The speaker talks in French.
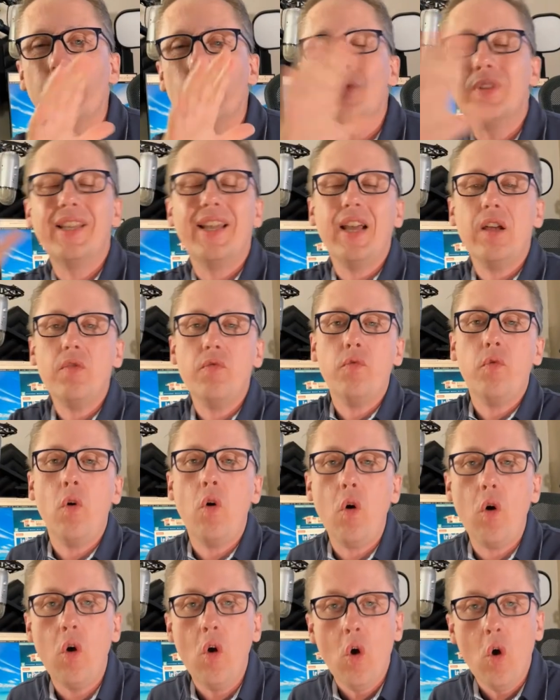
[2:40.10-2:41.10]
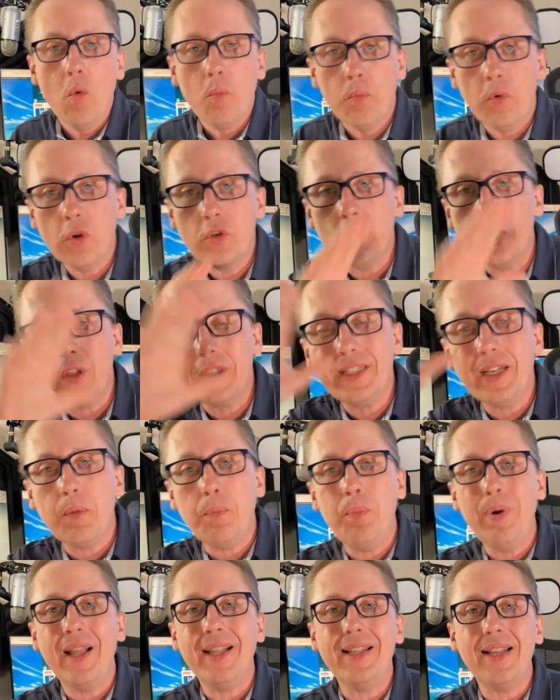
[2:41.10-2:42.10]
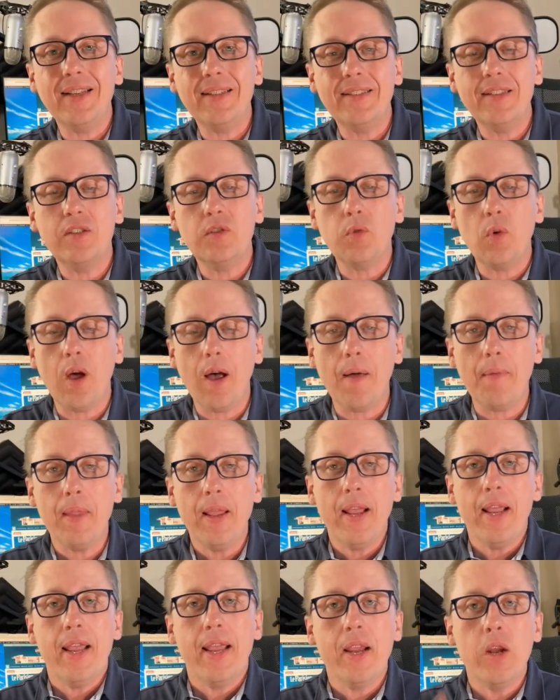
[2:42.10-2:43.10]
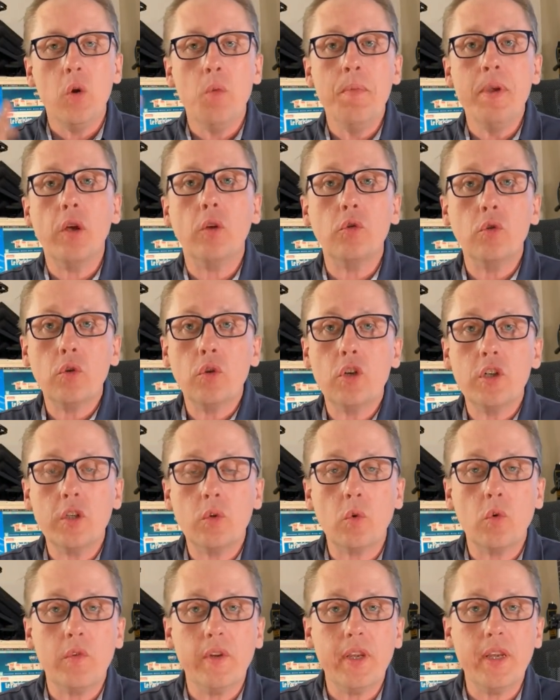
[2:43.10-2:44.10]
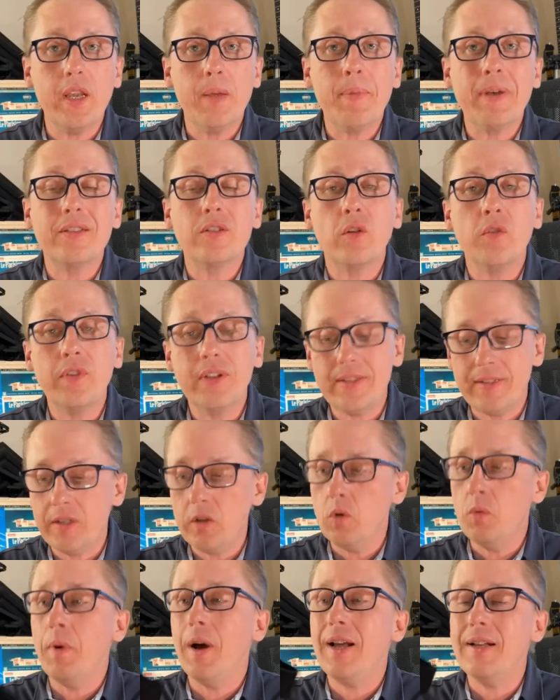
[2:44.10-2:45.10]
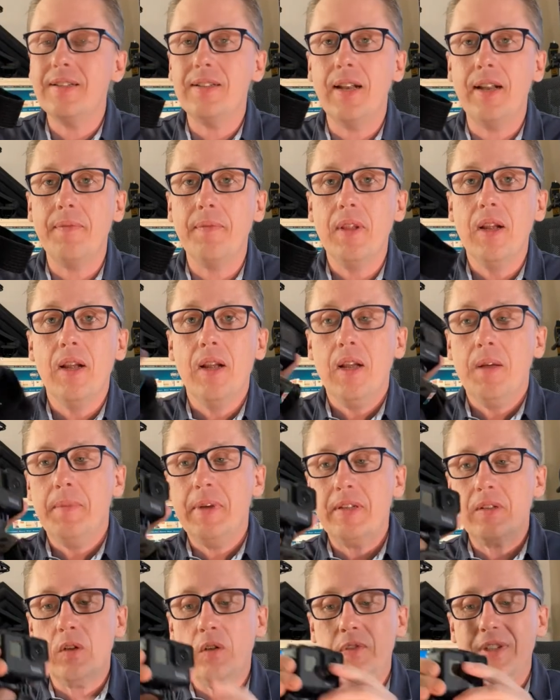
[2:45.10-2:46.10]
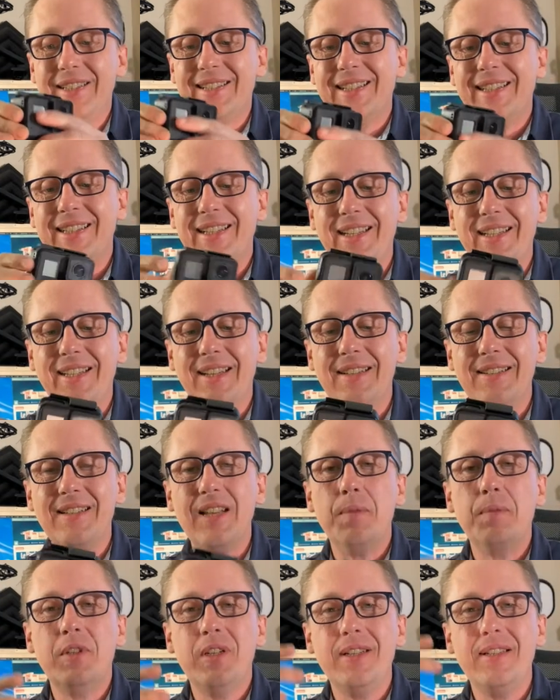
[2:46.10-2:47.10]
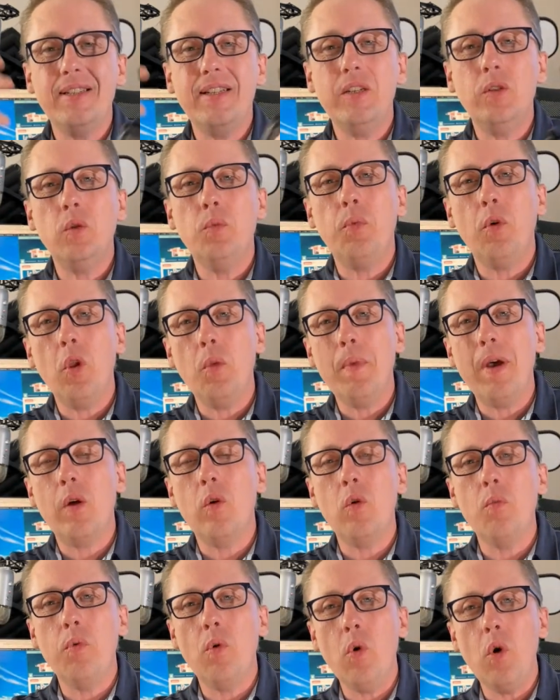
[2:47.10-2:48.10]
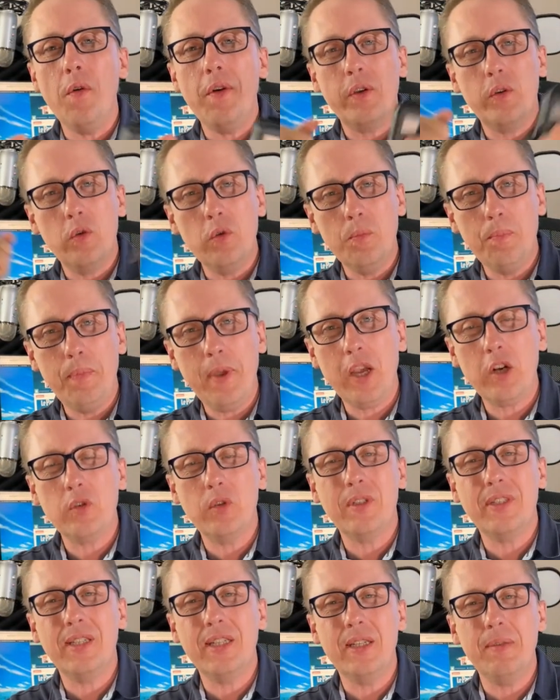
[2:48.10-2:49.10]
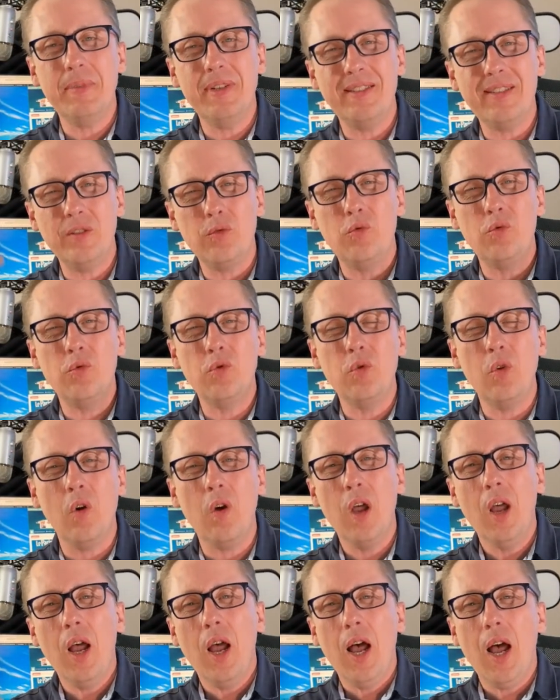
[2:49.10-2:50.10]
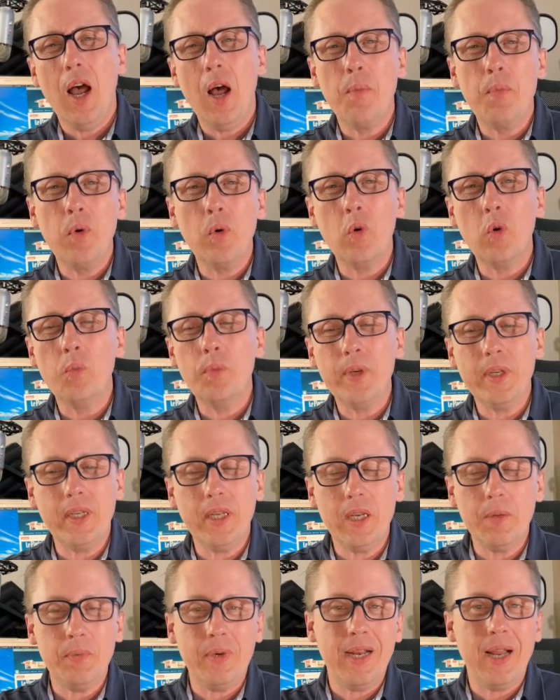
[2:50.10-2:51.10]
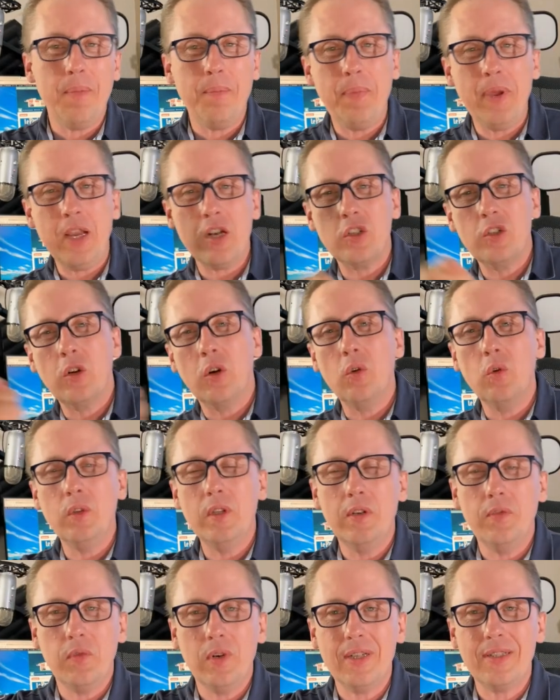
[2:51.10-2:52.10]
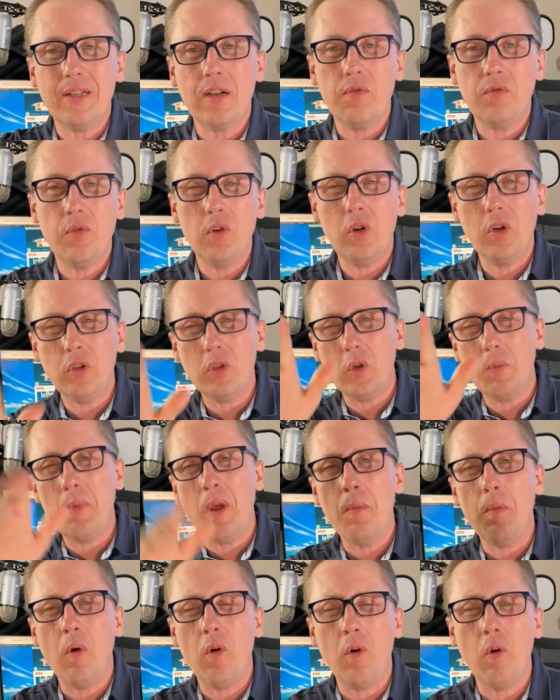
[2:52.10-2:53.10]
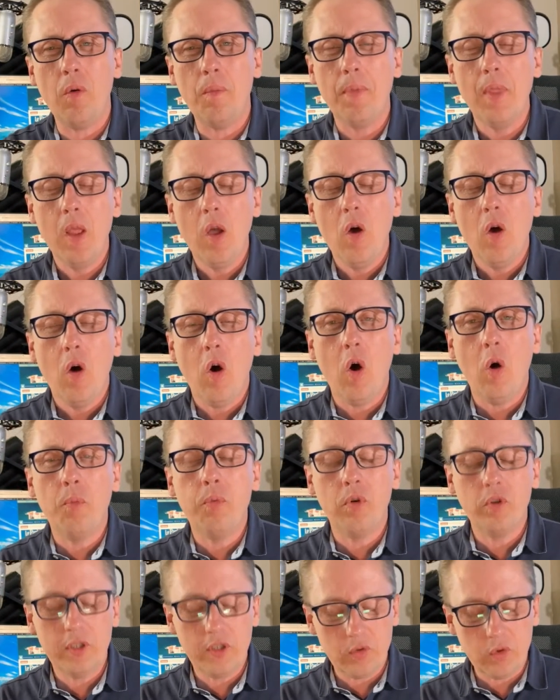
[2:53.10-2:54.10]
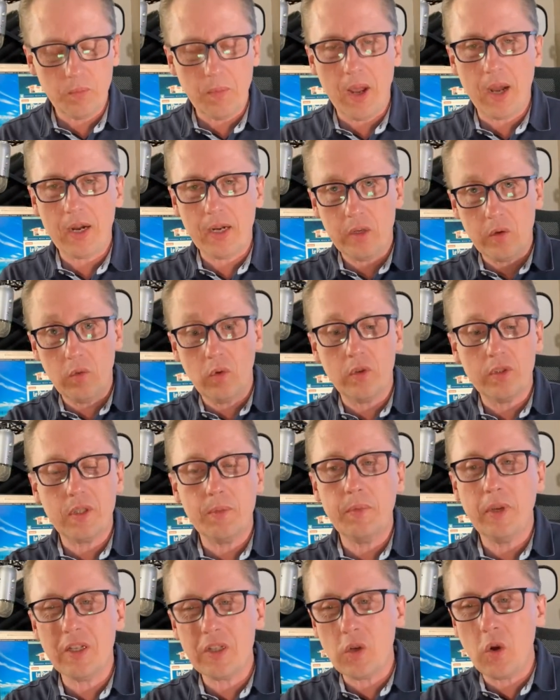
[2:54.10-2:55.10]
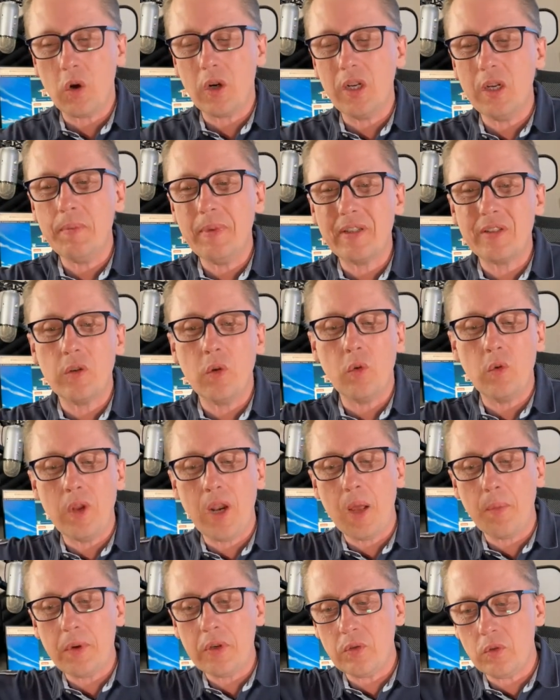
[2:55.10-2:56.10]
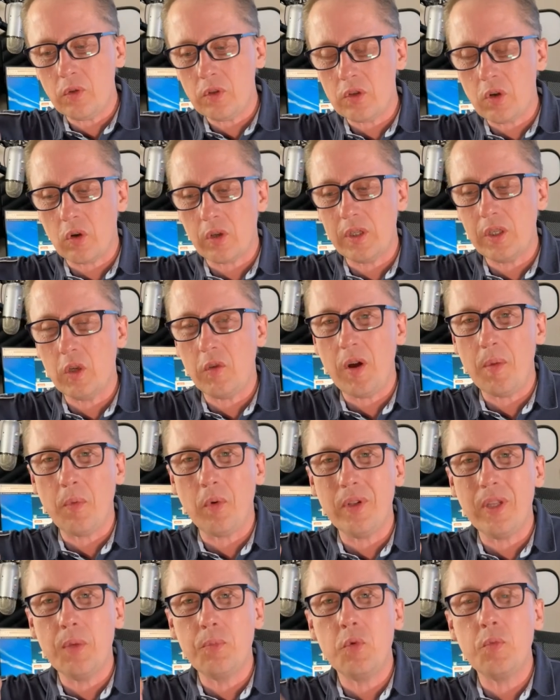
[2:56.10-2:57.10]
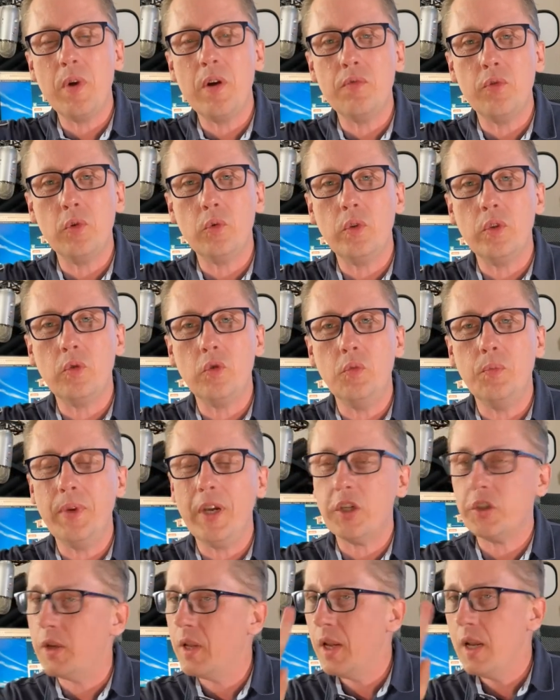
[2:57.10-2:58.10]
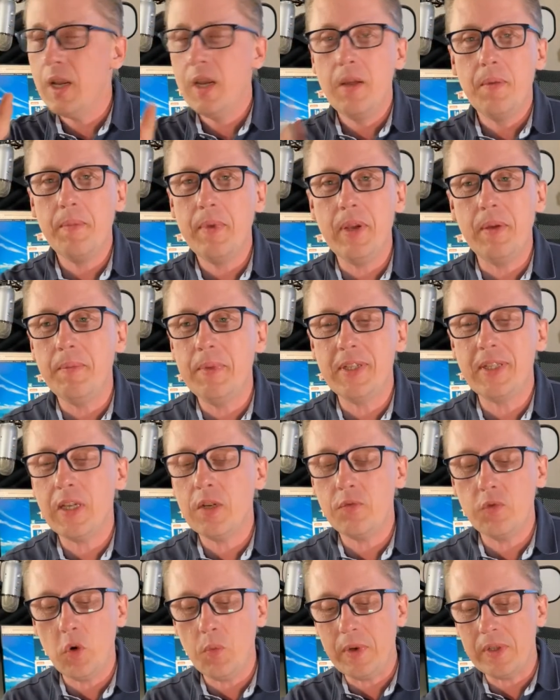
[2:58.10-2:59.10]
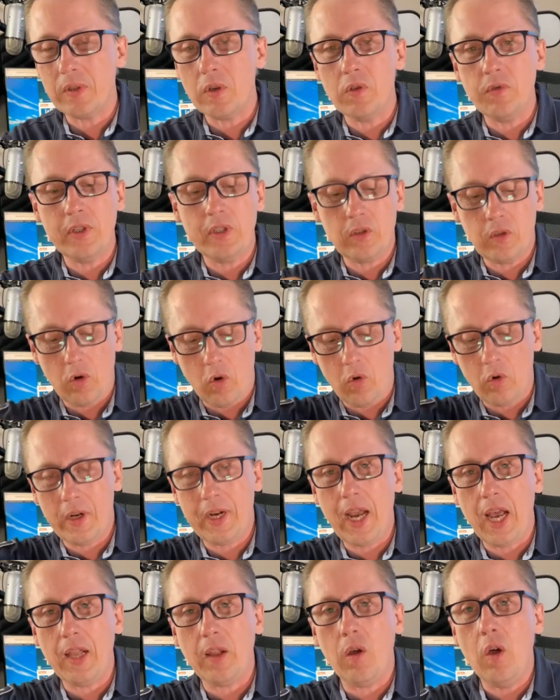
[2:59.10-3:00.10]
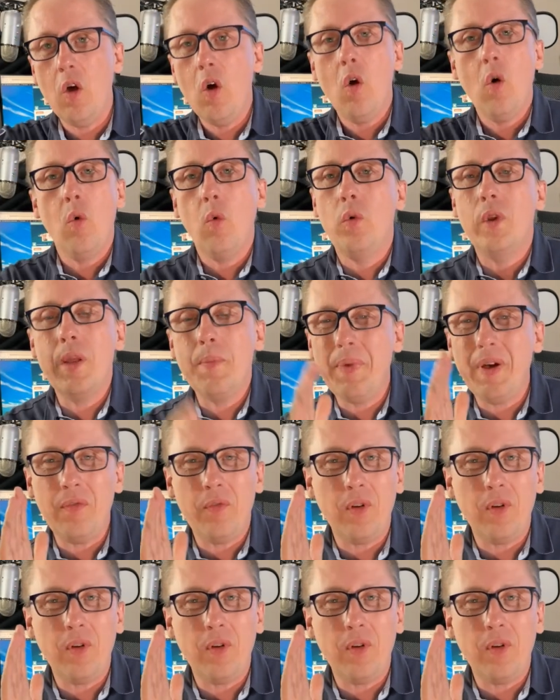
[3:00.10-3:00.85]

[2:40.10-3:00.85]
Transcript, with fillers: sont très forts pour sortir plein d'accessoires et le meilleur truc que j'ai trouvé et eh ben, c'est en fait c'est le bracelet parce qu'en fait ce qui est très très simple j'ai essayé de prendre ma GoPro avec une perche aussi mais c'est toujours un peu compliqué et puis la perche dans l'eau des fois ça flotte même en, en plongée sous-marine ou aussi bien snorkeling, parce qu'on a l'impression en snorkeling qu'on va prendre des plus belles photos avec une perche, mais, c'est faux parce qu'en fait, quand on cadre, on n'est pas